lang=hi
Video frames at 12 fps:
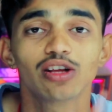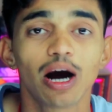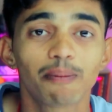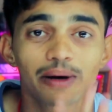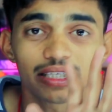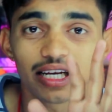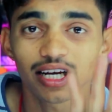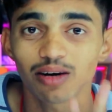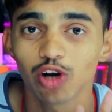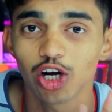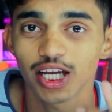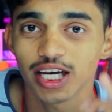आपका चैनल का
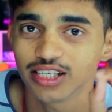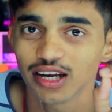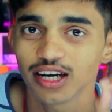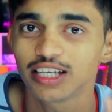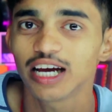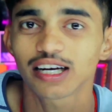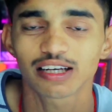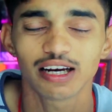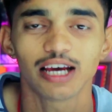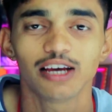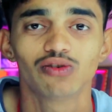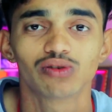मोनिटाइजेशन रिजेक्ट
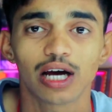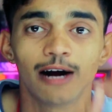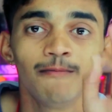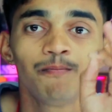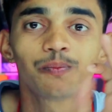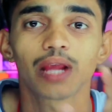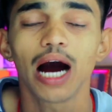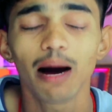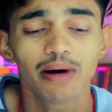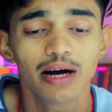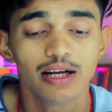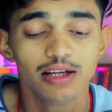नहीं होता
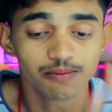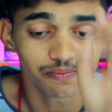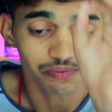अब